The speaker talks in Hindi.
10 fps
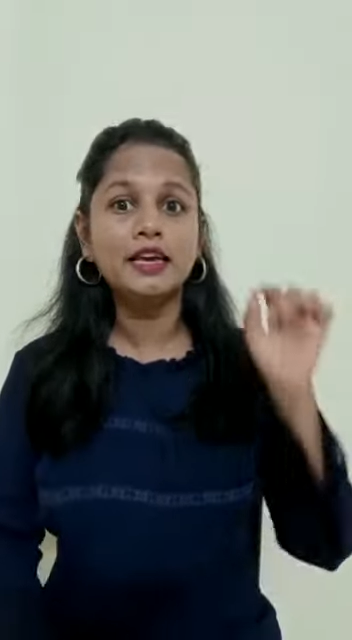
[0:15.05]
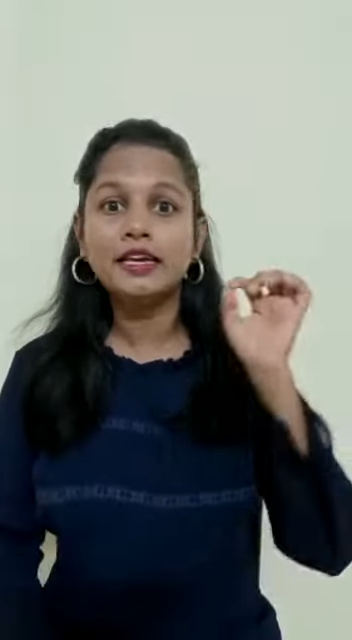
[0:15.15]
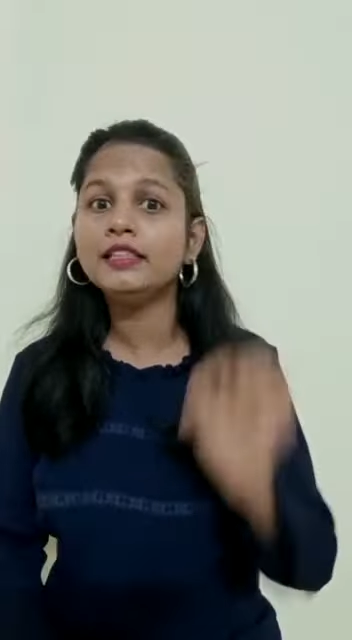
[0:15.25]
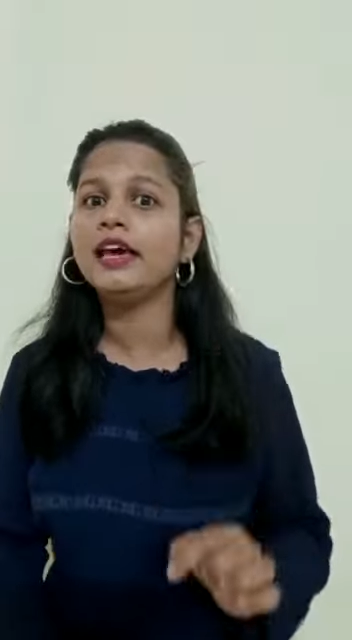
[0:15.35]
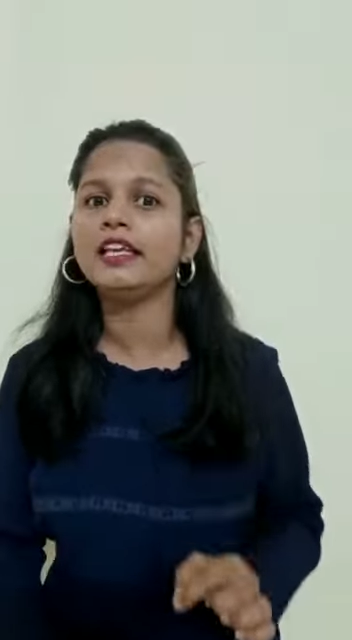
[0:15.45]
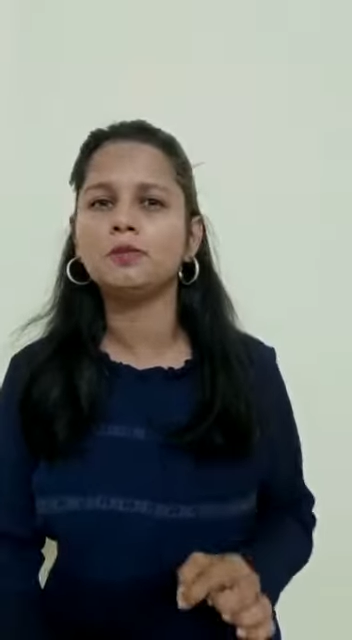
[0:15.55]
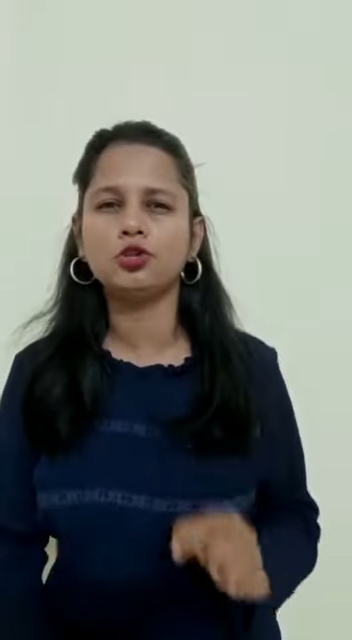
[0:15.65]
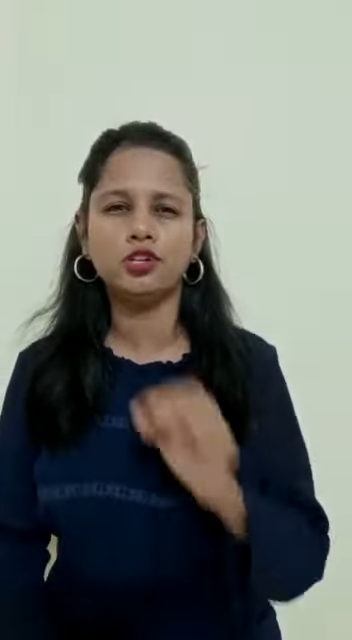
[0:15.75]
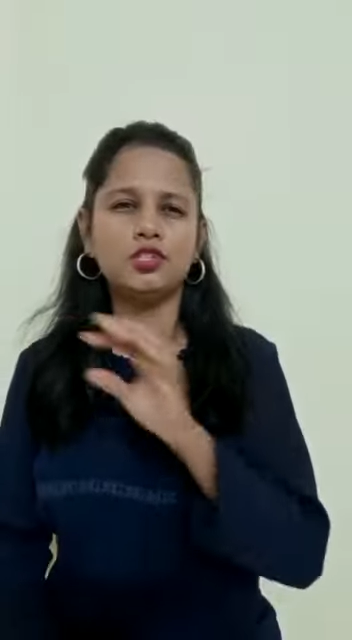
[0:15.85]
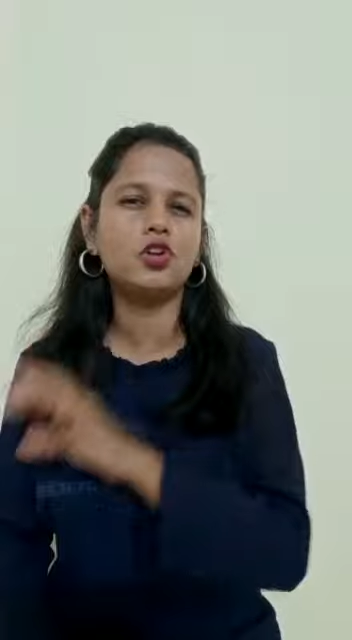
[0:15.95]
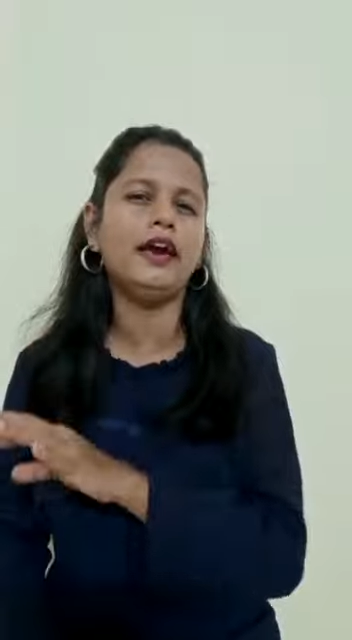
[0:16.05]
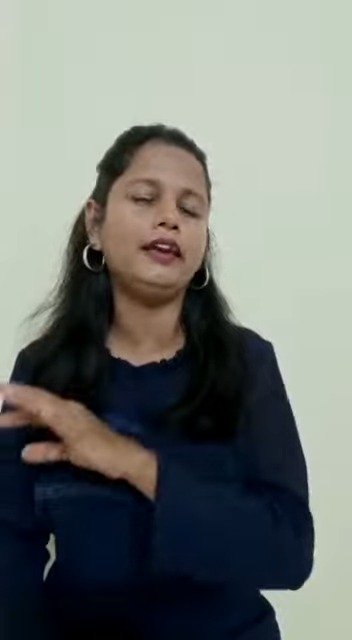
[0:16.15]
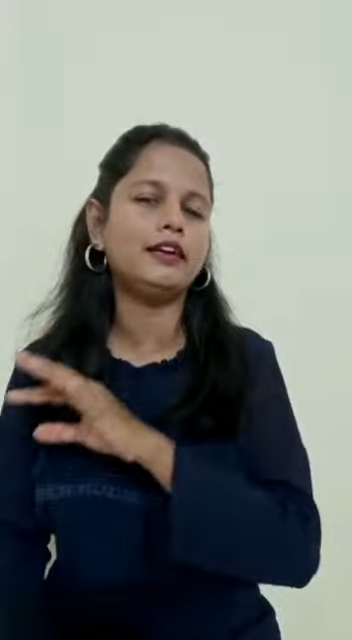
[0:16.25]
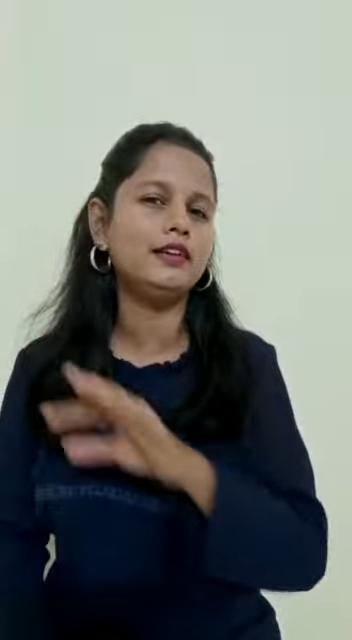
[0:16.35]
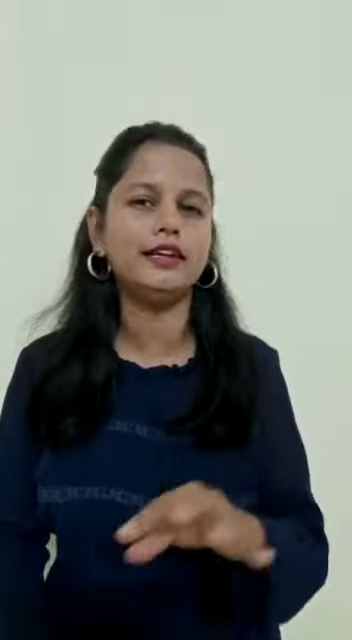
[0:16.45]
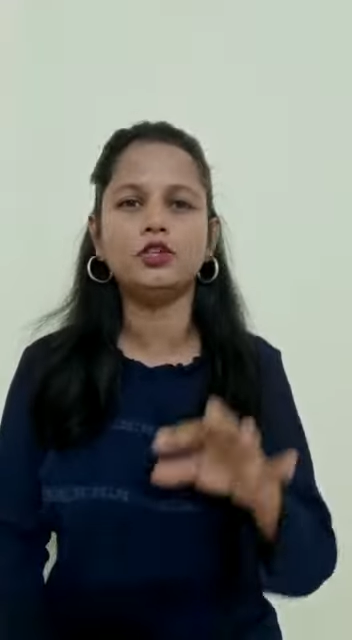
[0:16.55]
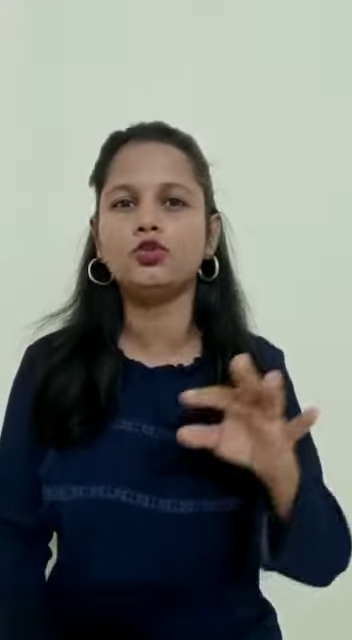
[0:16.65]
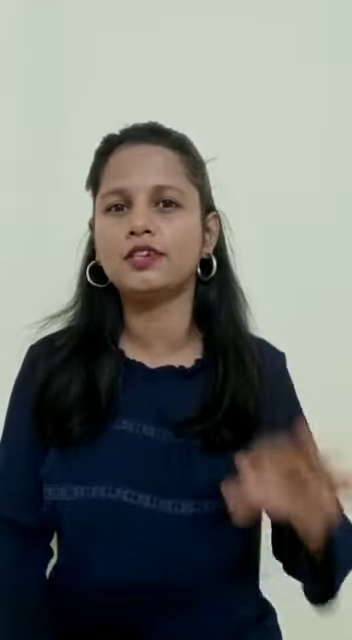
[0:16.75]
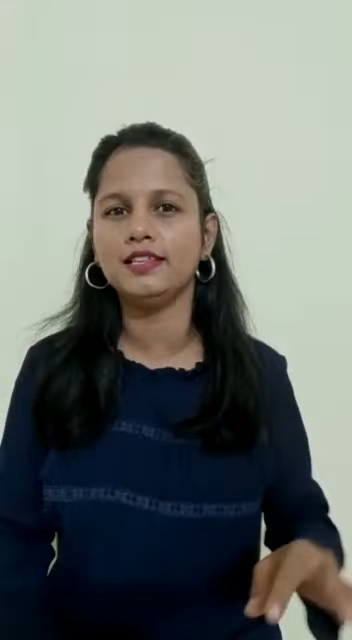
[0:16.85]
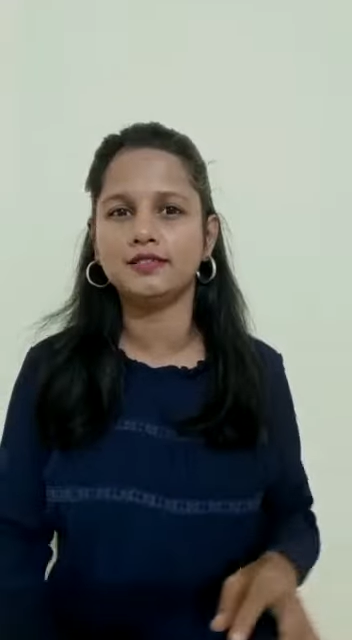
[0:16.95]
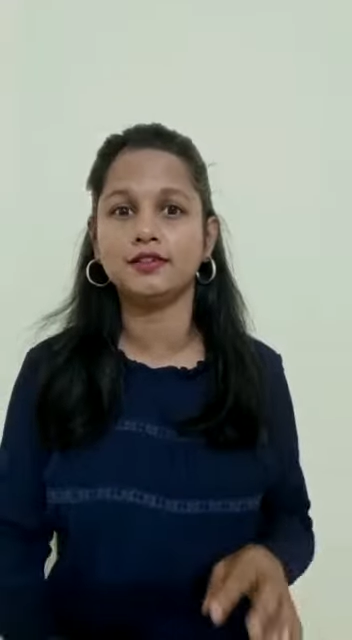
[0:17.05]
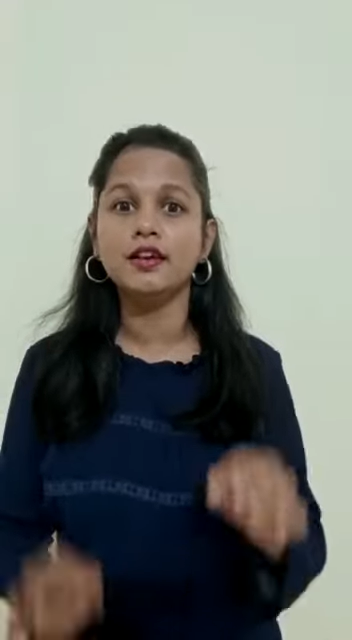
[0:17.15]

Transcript: इनका एक्सपोजर इज डायरेक्टली लिंक टू कैंसर